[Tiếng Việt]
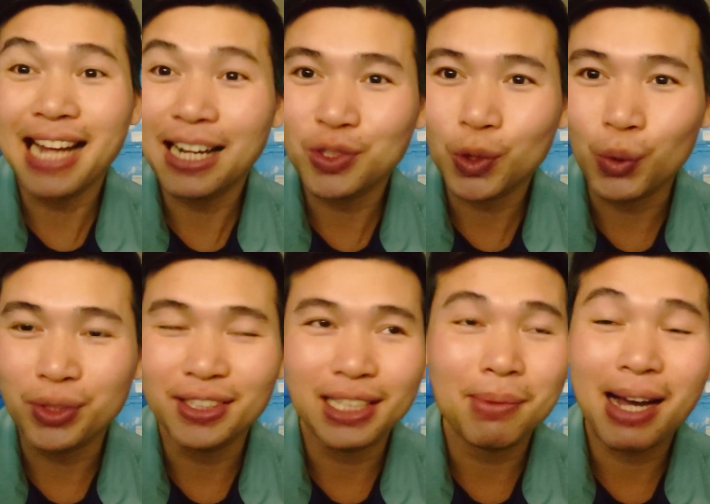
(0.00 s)
thì đa số
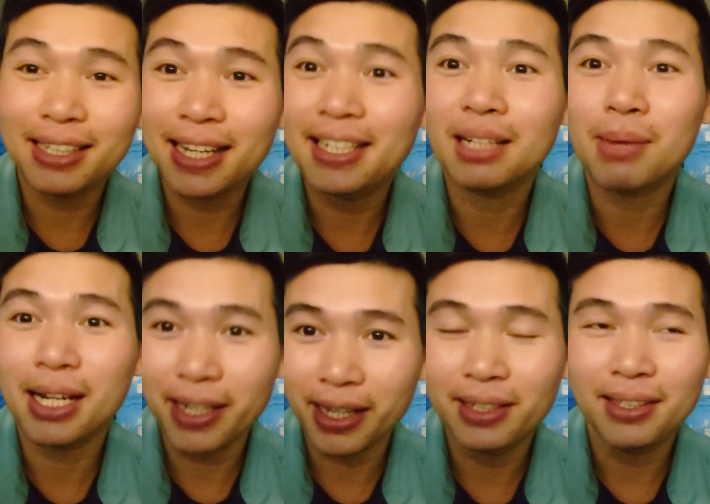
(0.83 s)
những cái bạn này các
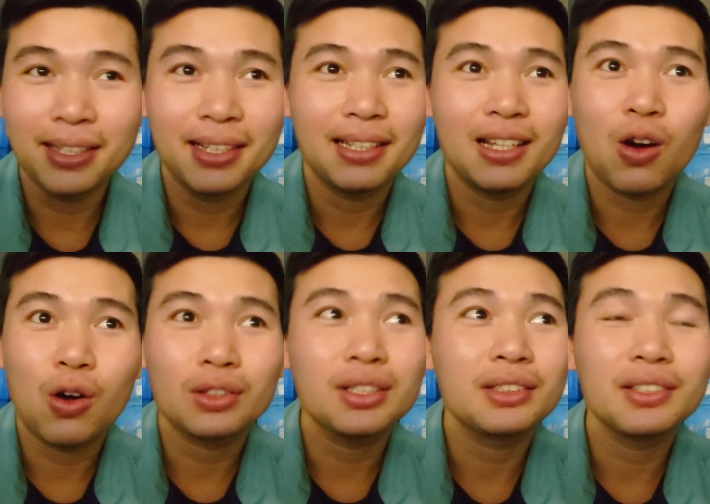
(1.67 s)
bạn này là
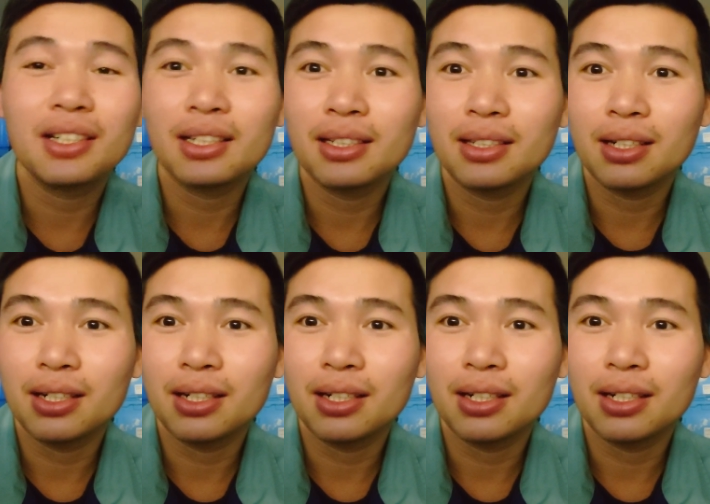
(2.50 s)
họ thường thường á,